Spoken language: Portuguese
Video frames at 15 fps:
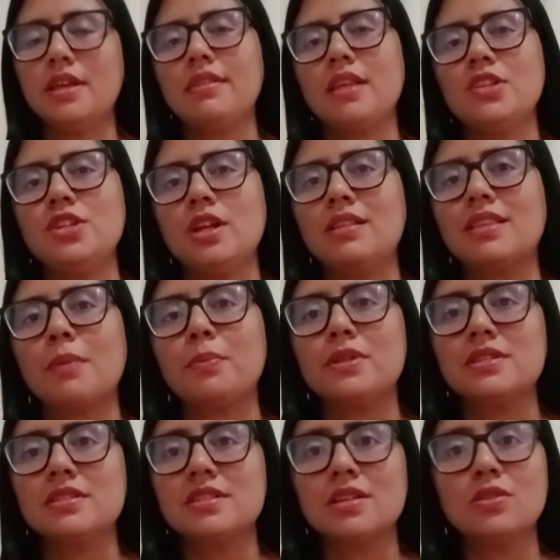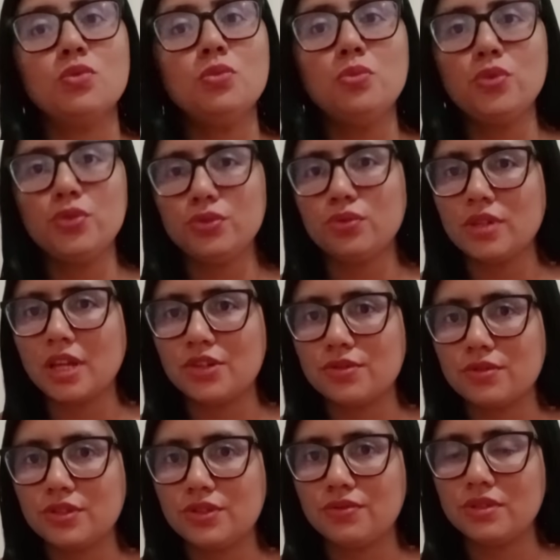E a Tatiana tá precisando muito da
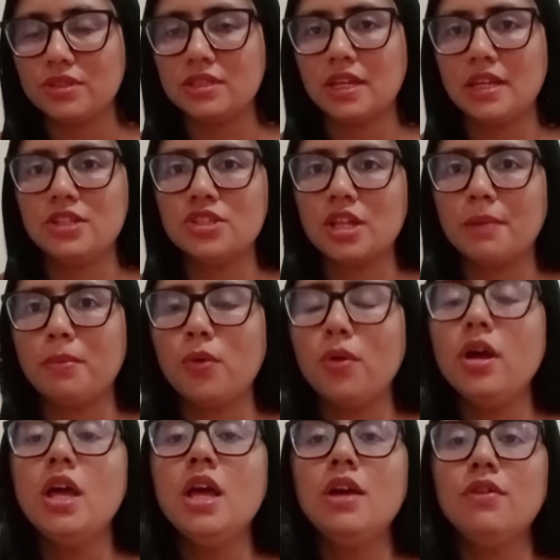ajuda de vocês, tá bom?